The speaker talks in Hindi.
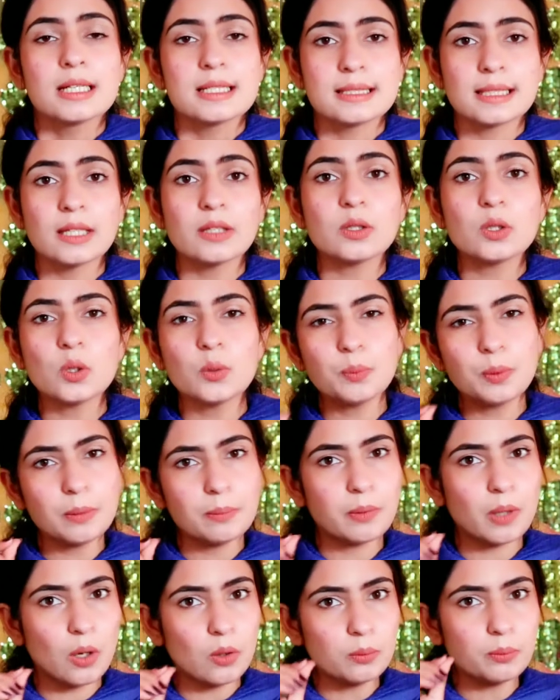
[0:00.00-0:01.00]
स्किन के ऊपर
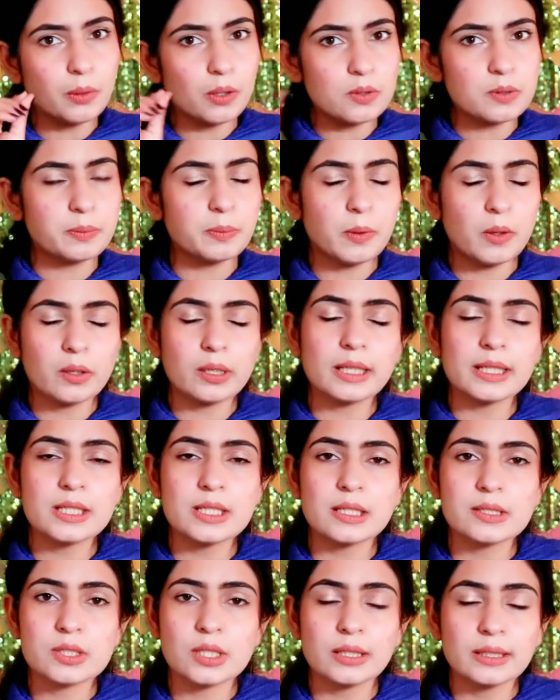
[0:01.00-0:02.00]
ब्राउन ब्राउन स्पॉट आने लग